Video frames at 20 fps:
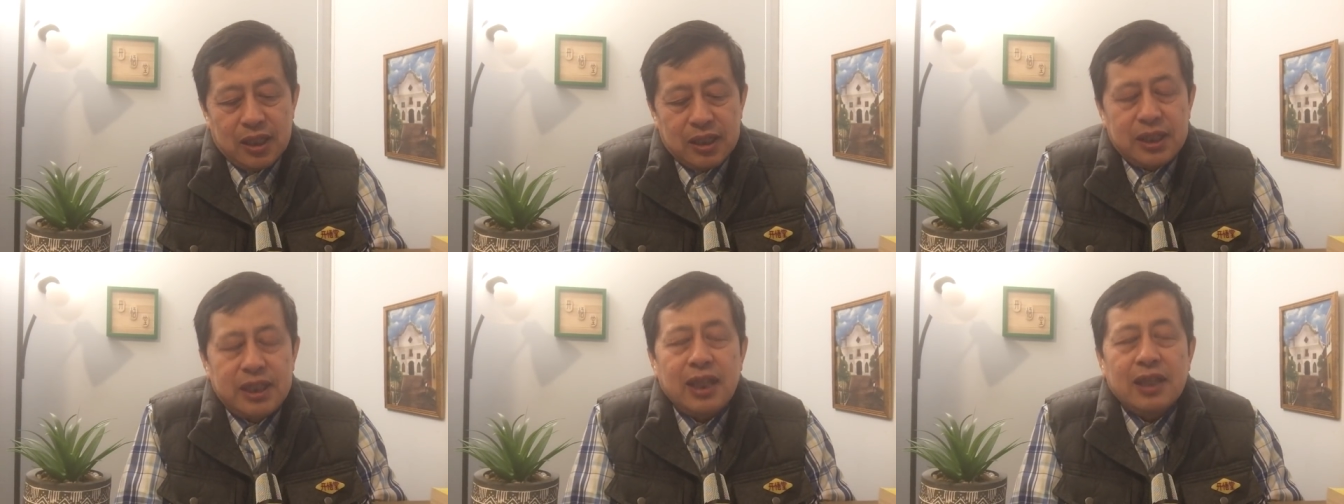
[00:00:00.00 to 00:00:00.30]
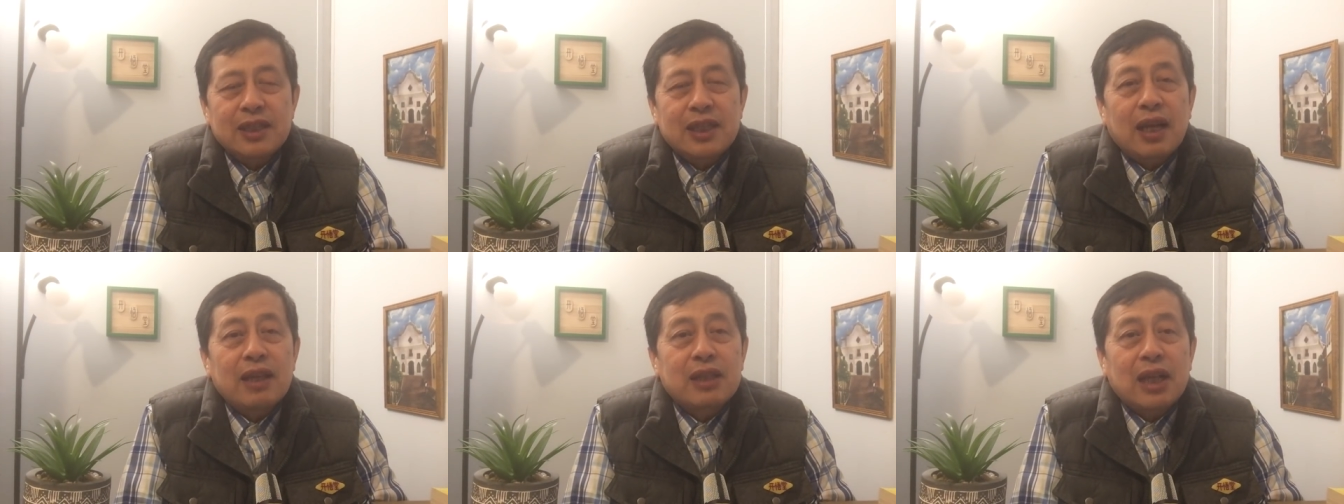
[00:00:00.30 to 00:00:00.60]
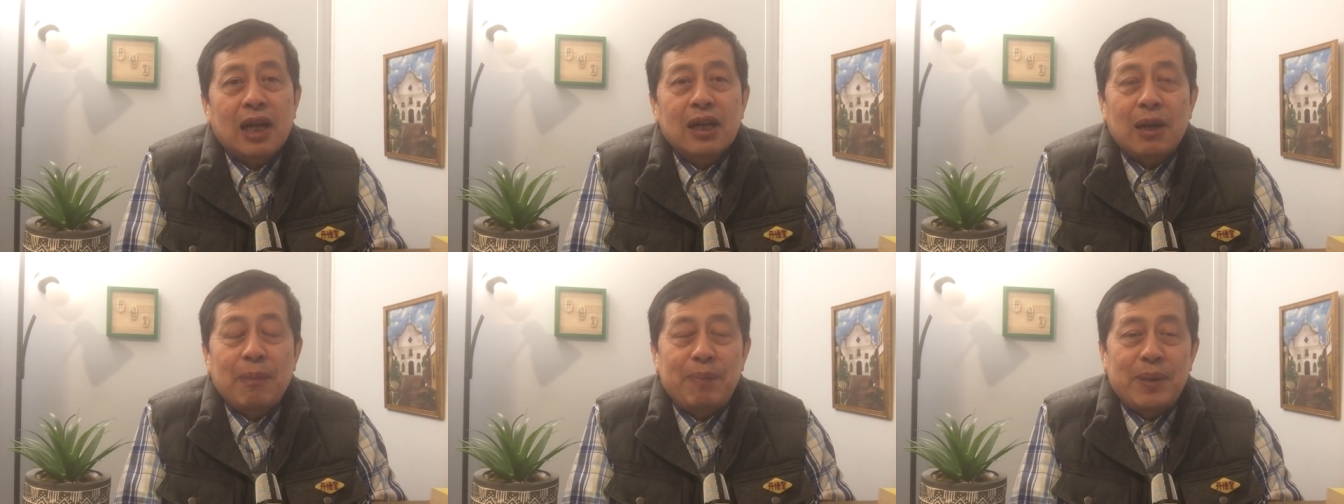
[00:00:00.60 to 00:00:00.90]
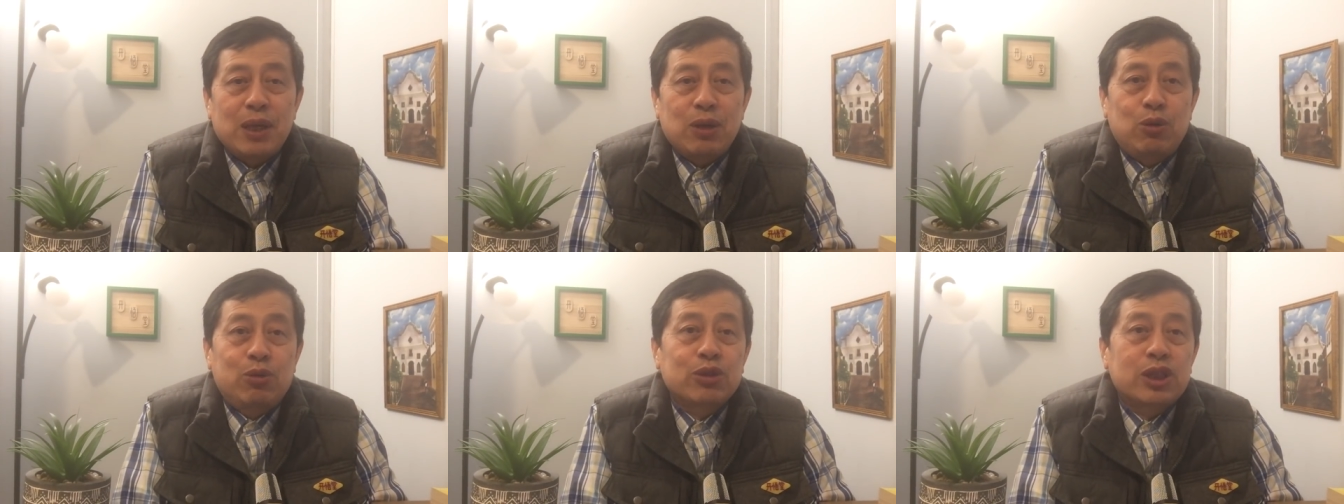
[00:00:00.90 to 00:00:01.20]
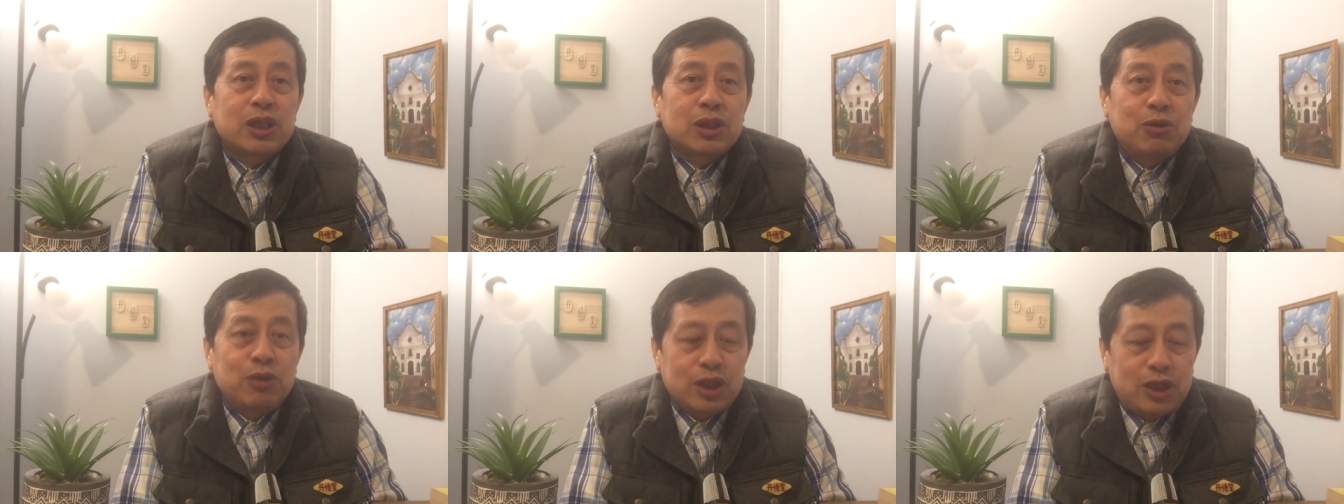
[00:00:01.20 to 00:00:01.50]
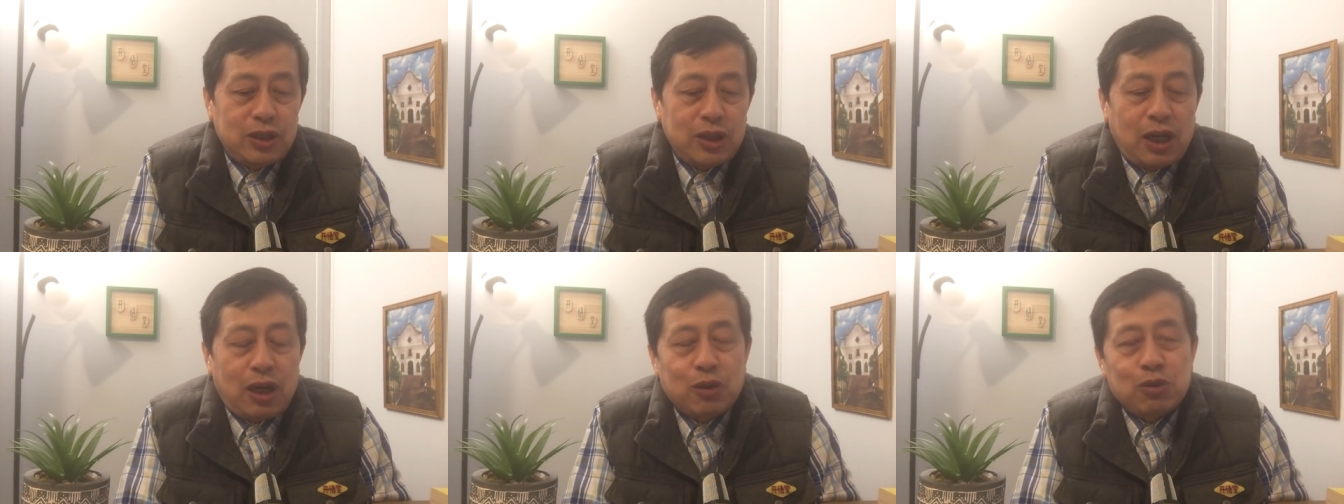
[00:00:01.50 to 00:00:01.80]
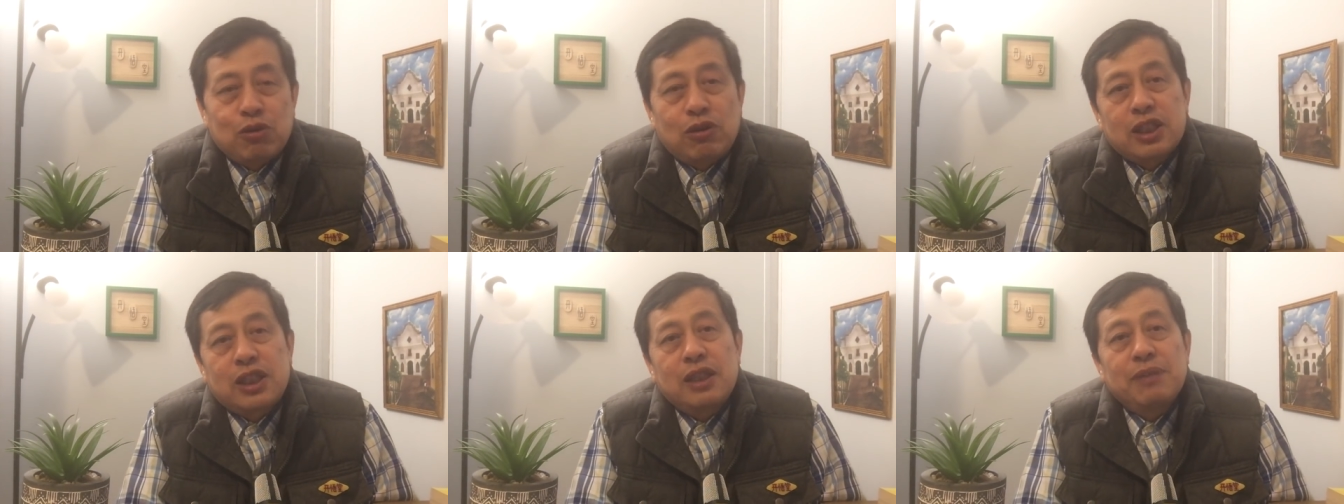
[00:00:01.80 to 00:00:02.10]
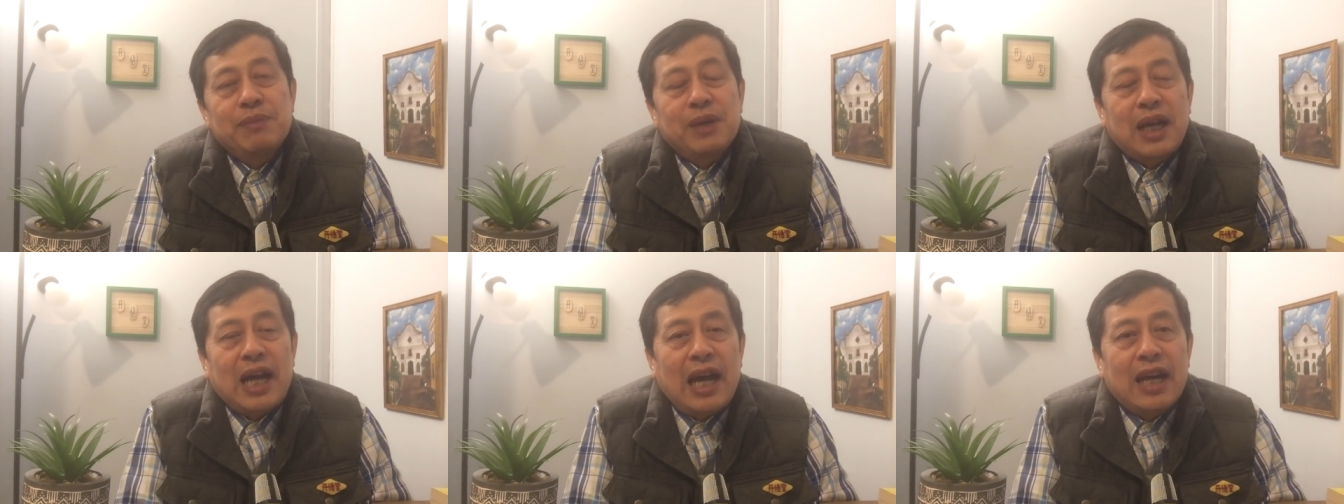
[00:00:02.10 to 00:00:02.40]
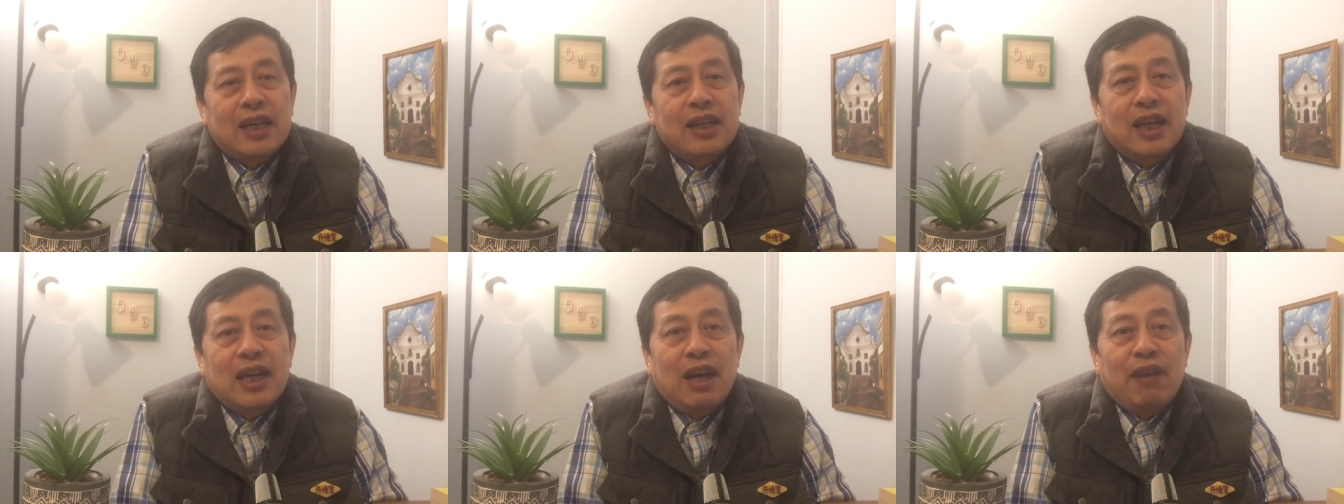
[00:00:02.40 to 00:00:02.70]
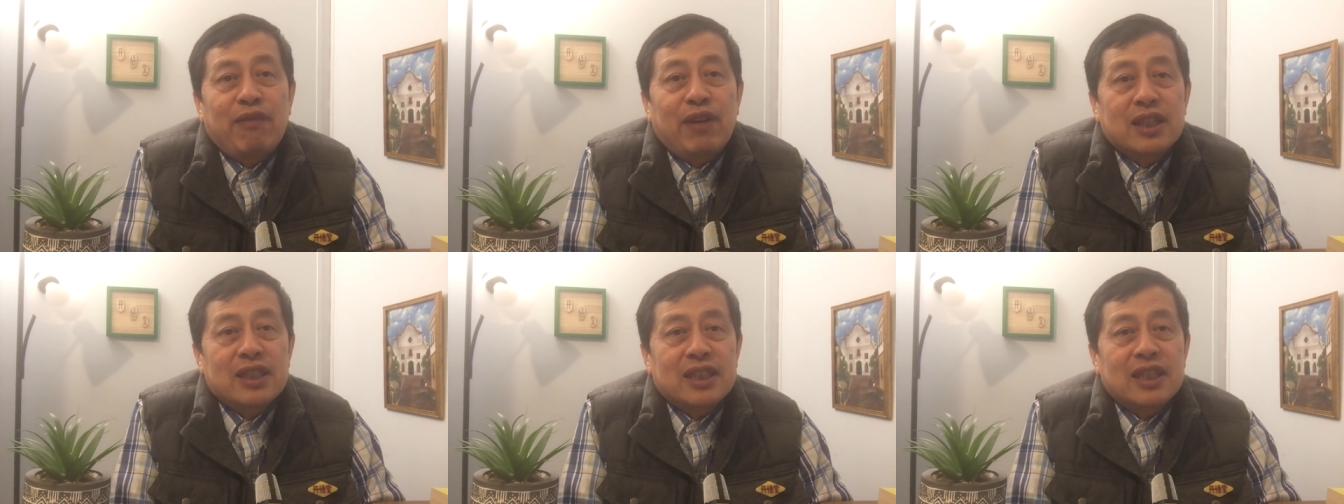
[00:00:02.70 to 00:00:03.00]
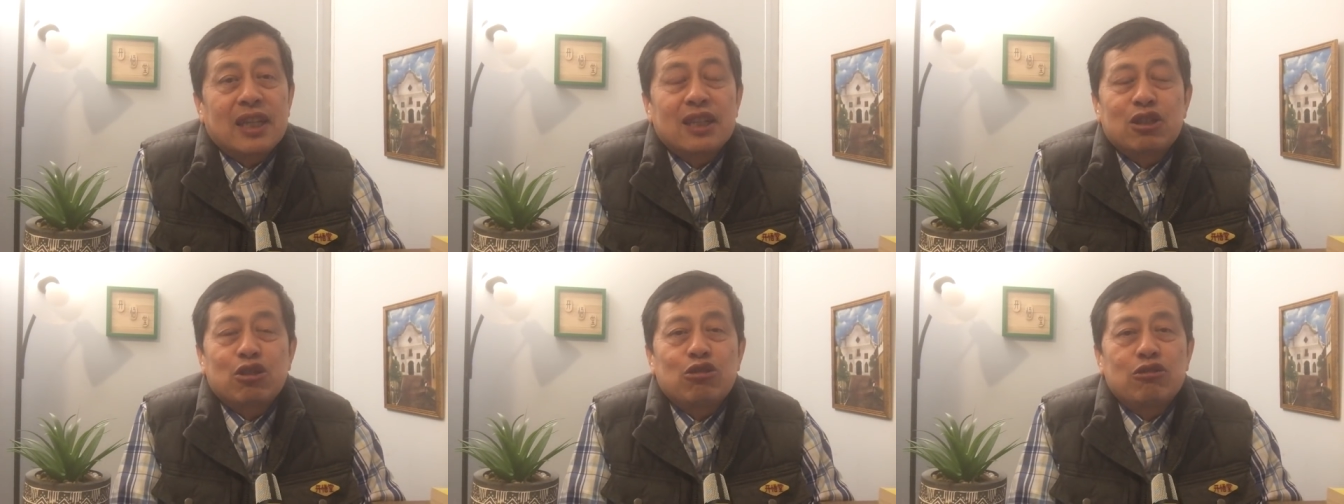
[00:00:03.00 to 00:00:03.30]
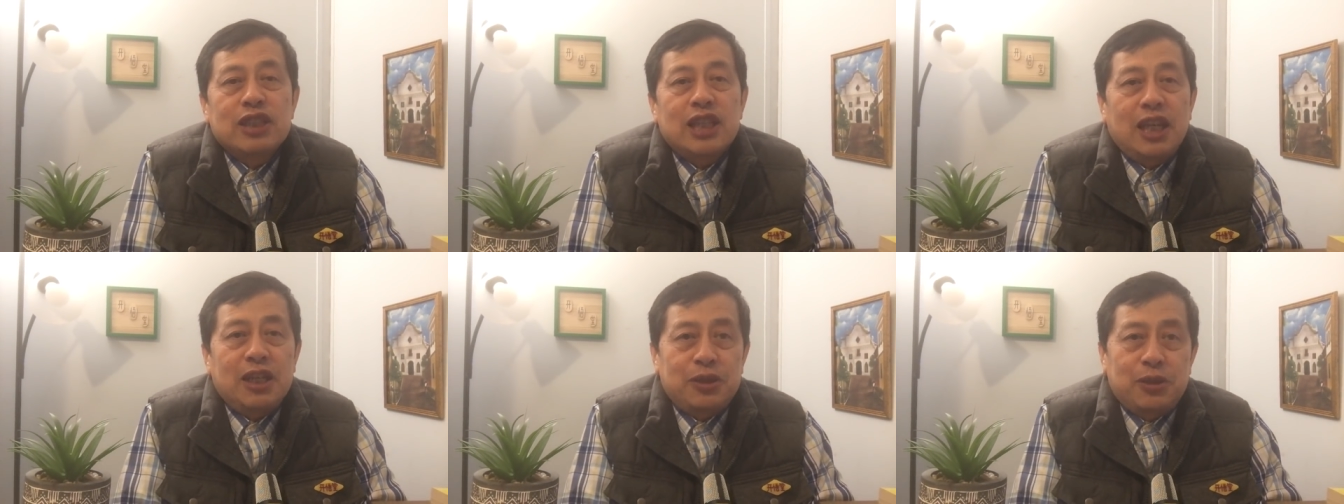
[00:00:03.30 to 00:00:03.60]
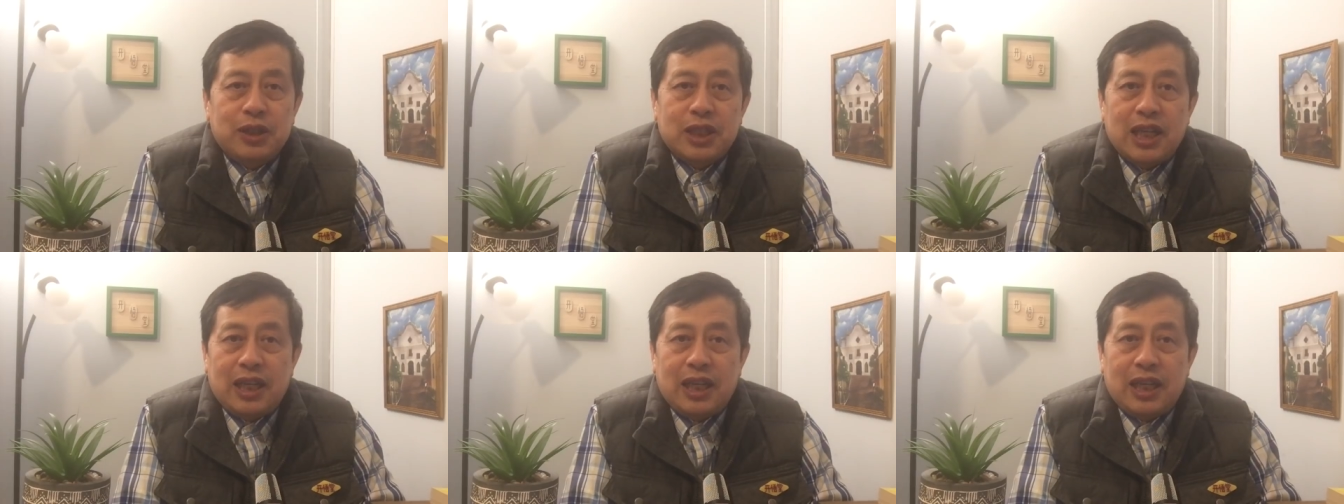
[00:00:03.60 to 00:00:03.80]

现在当然比胡适过去好多，这么改革开放了30多年以后，